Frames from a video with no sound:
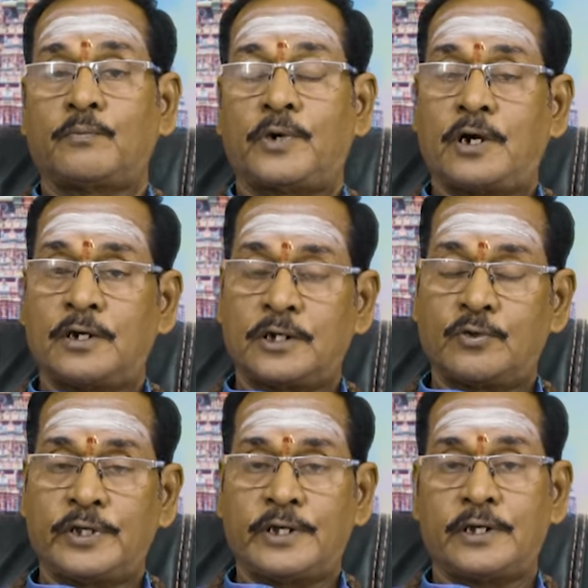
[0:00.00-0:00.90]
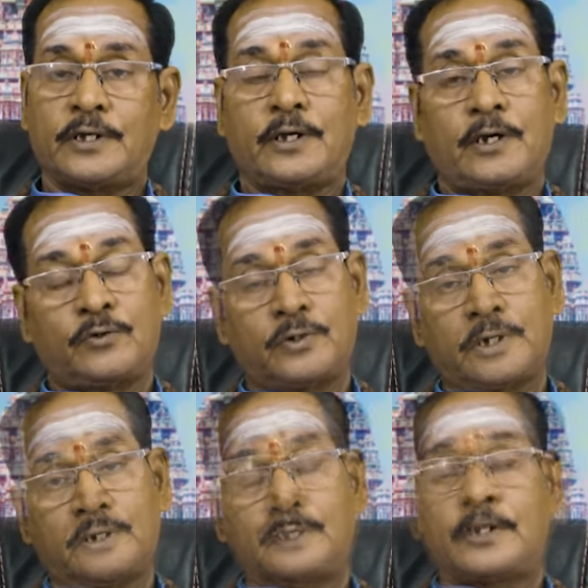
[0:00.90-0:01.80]
மகான்களுடைய
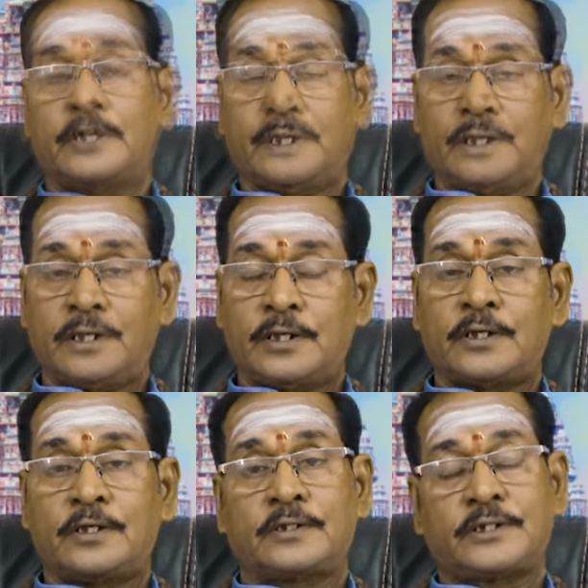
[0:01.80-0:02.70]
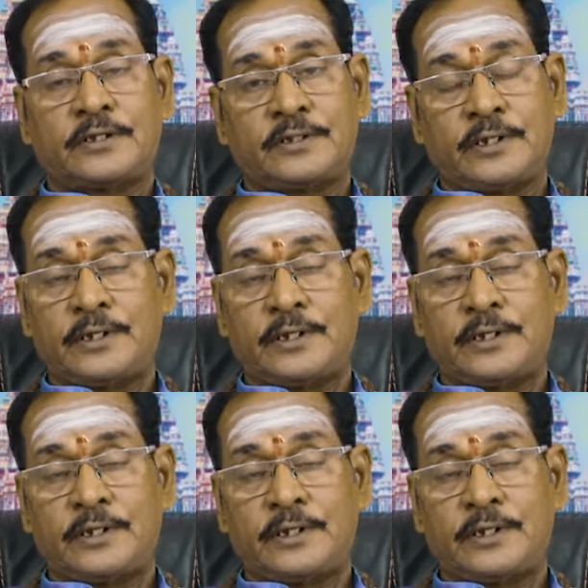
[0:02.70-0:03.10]
அருள்கள் இறை சக்தி